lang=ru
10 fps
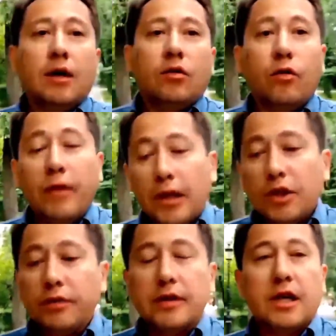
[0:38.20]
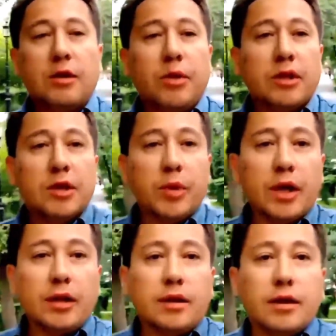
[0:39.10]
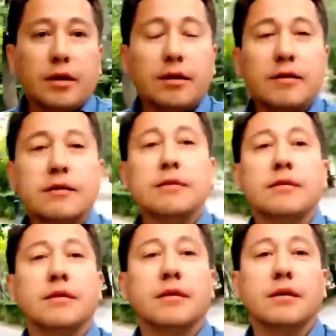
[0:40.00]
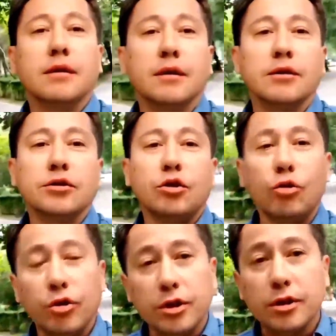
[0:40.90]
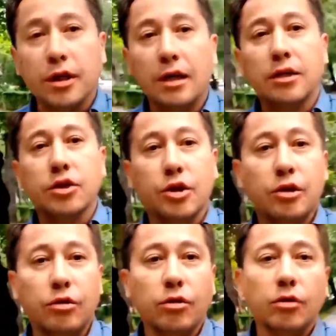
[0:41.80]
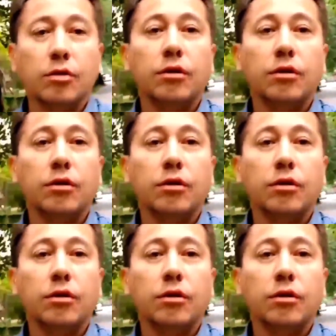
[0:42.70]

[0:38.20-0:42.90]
увеличивать заработные платы, э, строить социальное жилье,